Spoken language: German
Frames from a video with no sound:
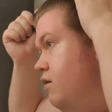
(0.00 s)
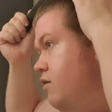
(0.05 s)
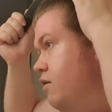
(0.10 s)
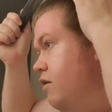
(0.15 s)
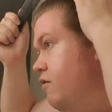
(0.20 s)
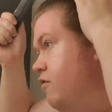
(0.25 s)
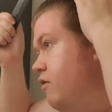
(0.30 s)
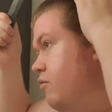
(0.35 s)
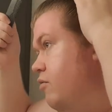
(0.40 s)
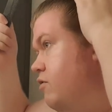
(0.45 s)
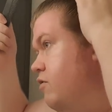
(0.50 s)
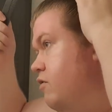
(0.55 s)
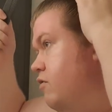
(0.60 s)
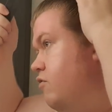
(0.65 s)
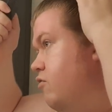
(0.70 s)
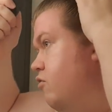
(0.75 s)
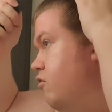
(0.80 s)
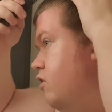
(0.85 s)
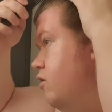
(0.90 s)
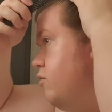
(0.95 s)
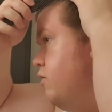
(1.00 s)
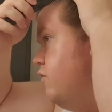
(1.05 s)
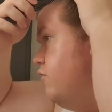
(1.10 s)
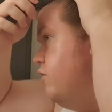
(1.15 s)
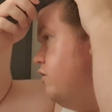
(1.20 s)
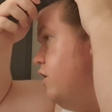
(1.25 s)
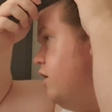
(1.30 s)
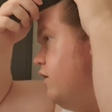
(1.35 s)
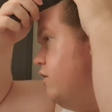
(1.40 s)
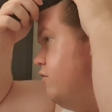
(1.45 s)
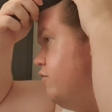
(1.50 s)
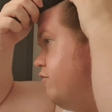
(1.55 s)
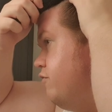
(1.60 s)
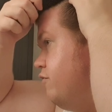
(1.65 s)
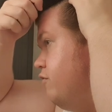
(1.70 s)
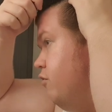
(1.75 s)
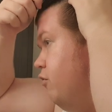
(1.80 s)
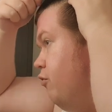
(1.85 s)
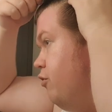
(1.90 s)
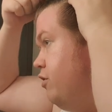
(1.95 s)
Deshalb ist es doch immer wieder eine
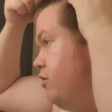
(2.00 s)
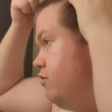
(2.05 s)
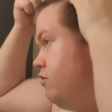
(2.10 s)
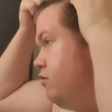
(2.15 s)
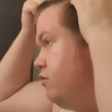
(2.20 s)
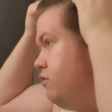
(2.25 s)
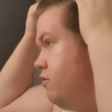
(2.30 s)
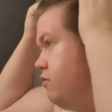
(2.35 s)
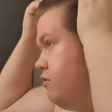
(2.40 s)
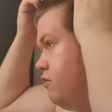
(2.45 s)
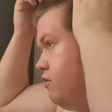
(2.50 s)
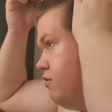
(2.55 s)
Freude,